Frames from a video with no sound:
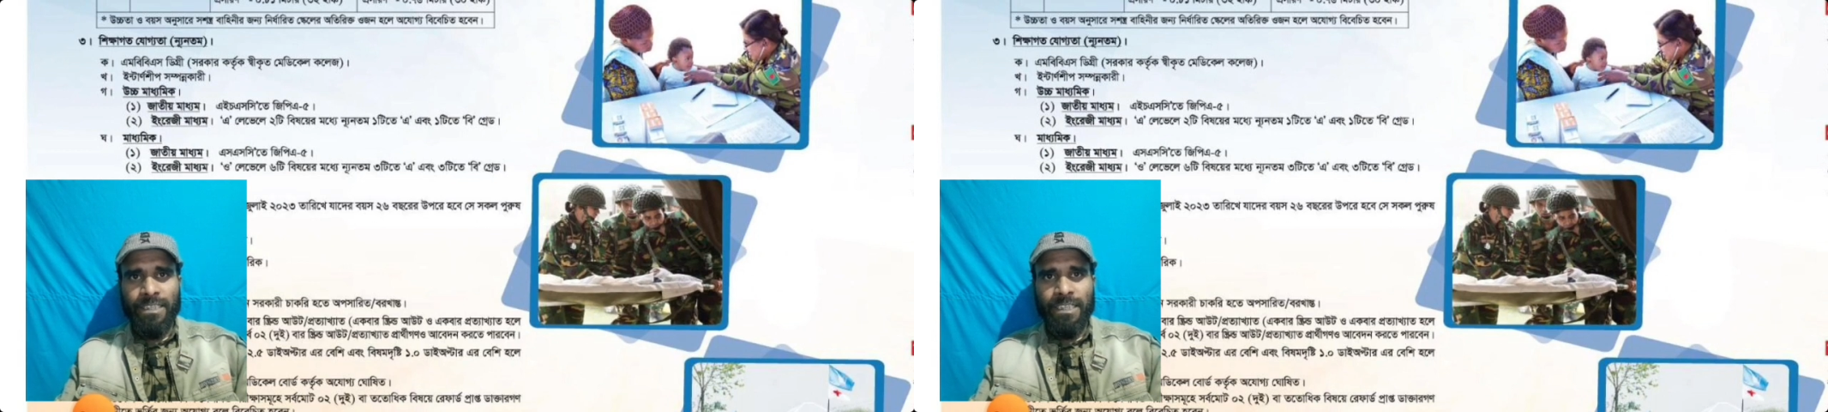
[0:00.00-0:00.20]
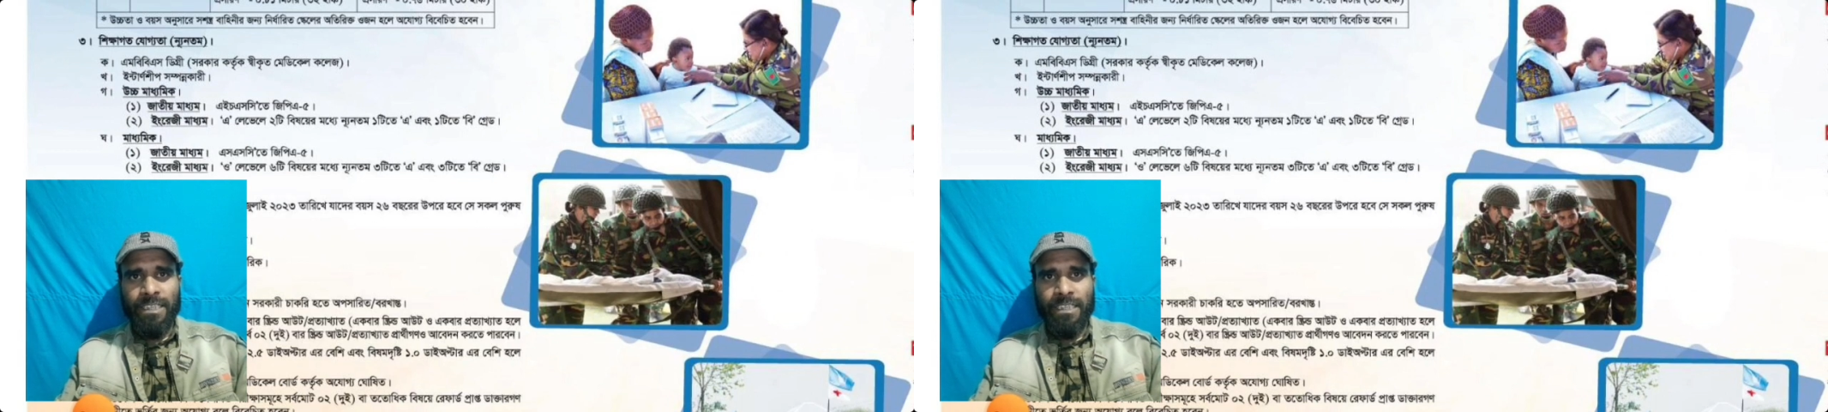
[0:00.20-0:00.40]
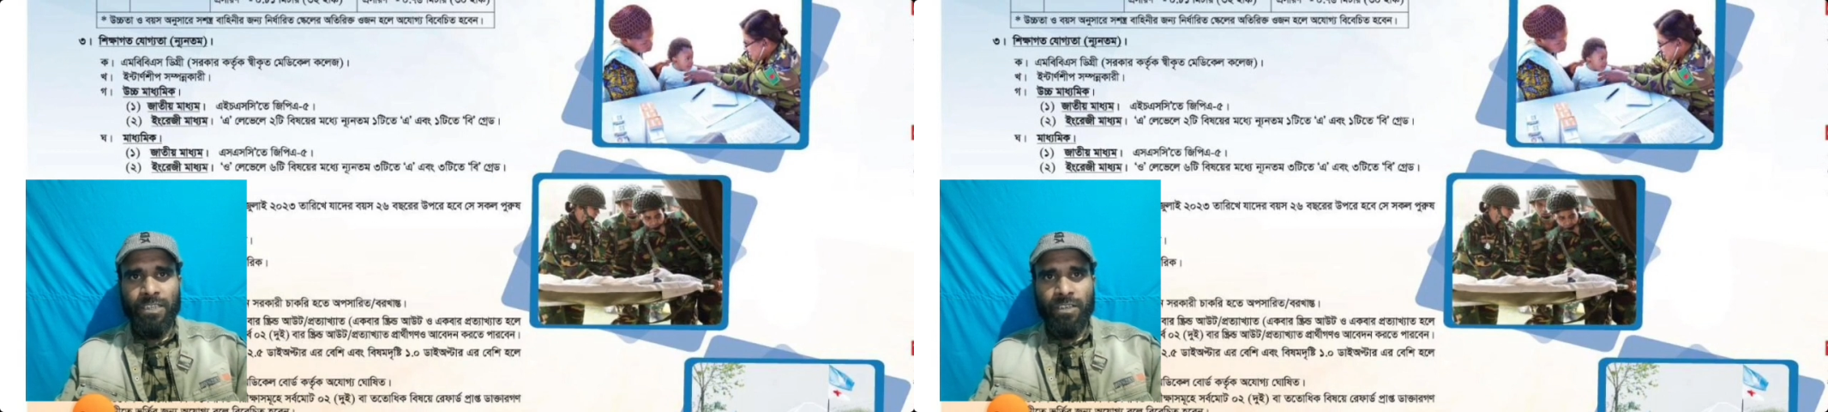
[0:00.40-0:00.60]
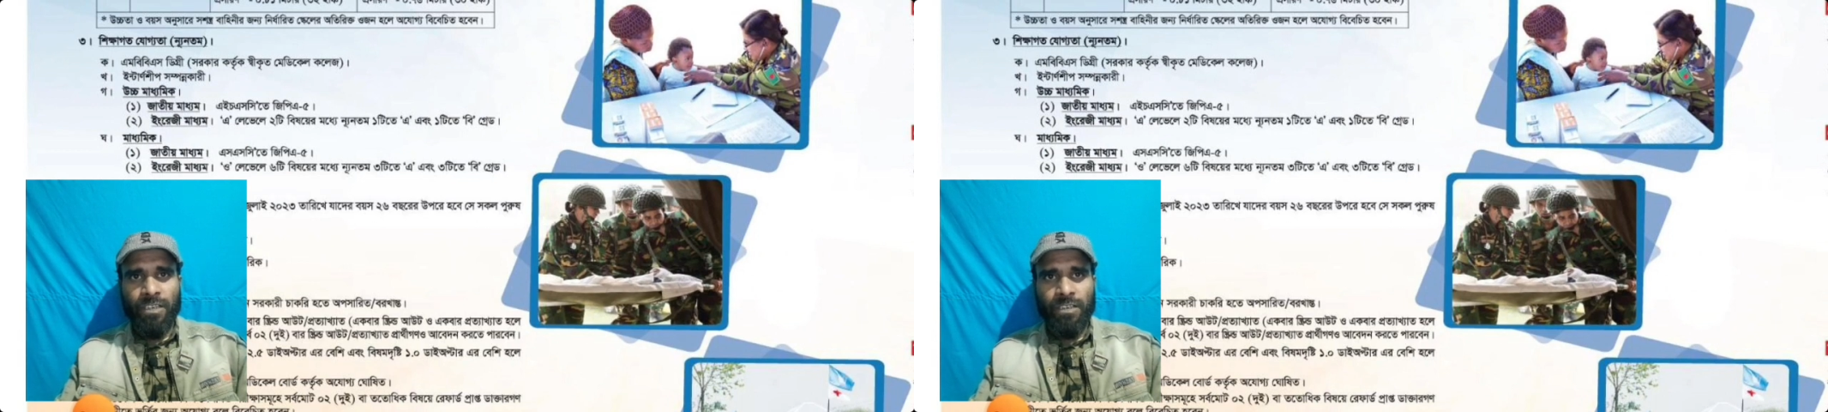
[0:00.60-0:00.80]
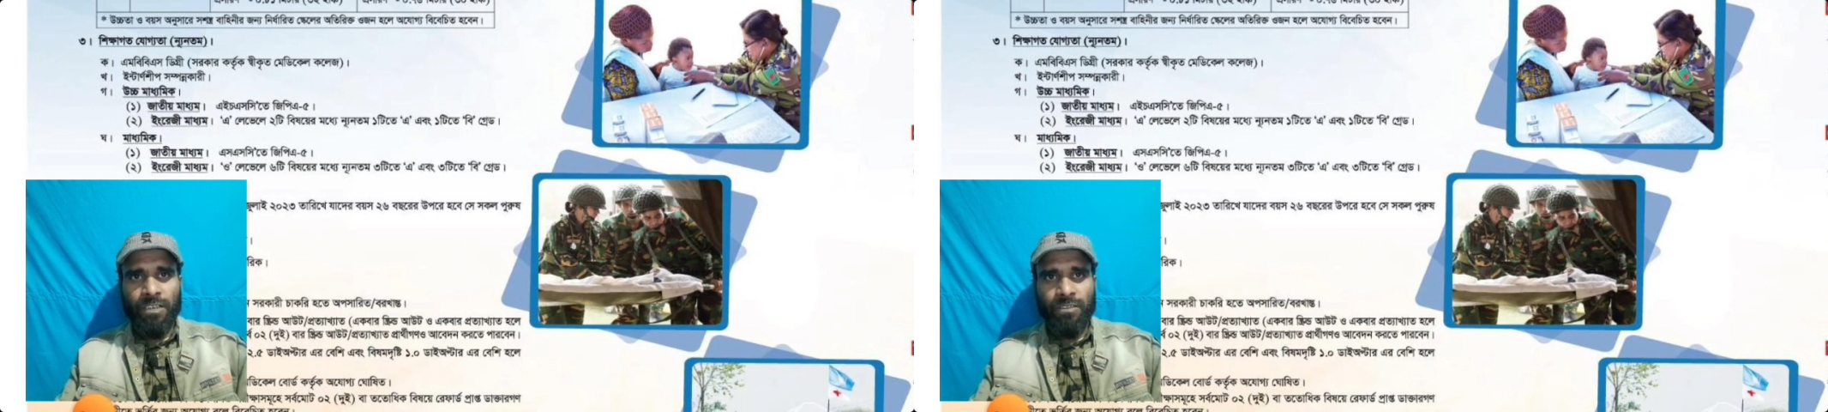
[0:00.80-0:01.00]
ডিগ্রি
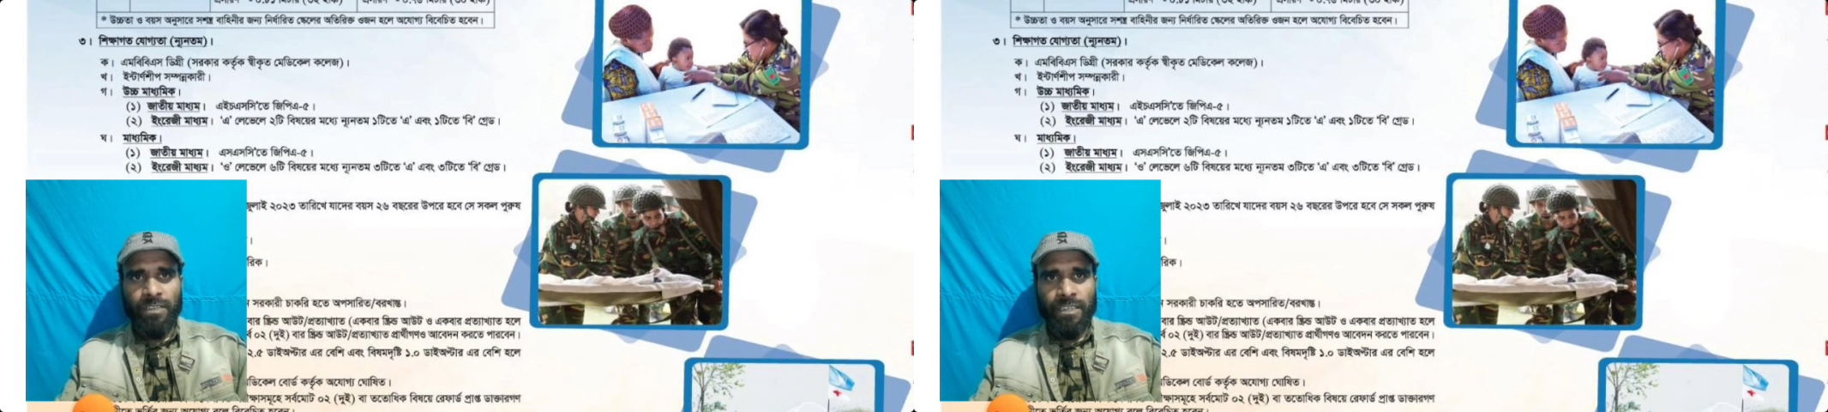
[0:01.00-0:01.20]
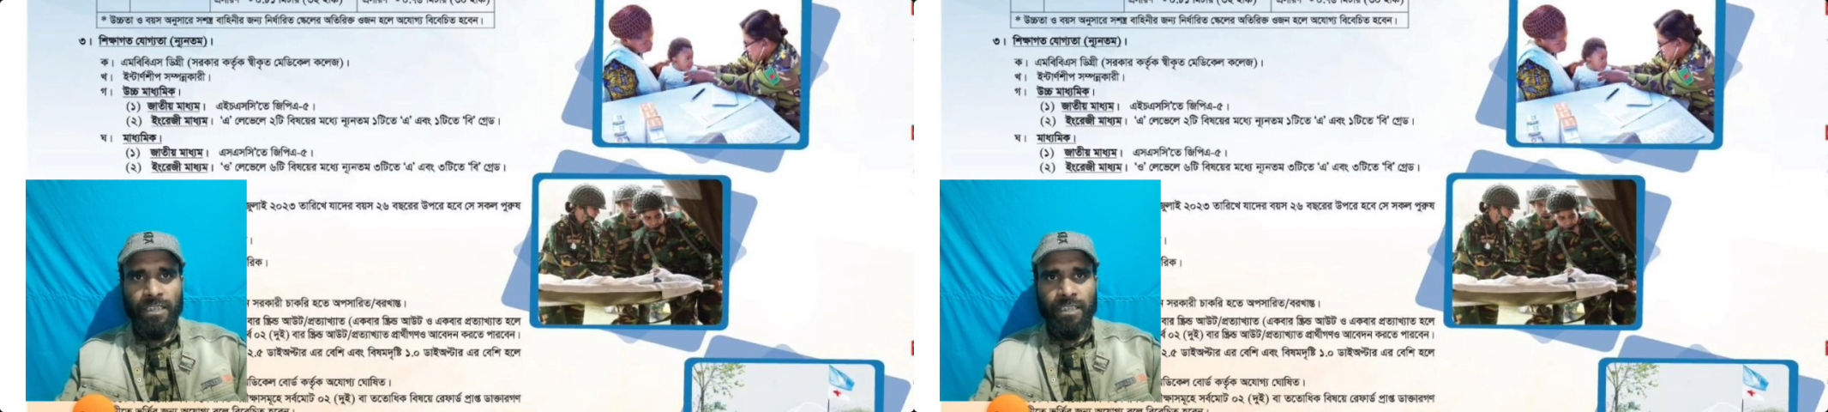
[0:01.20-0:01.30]
সরকার কর্তৃক